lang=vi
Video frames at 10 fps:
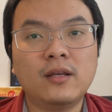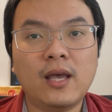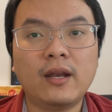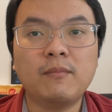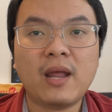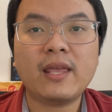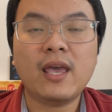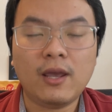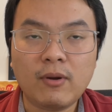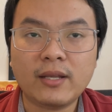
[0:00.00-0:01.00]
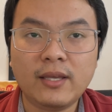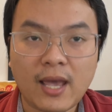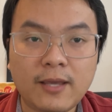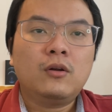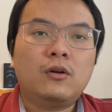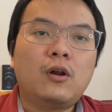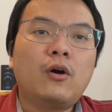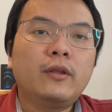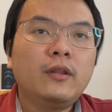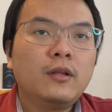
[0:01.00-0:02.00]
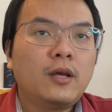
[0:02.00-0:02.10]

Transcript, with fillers: Hai năm nay dễ hiểu là như vậy rồi.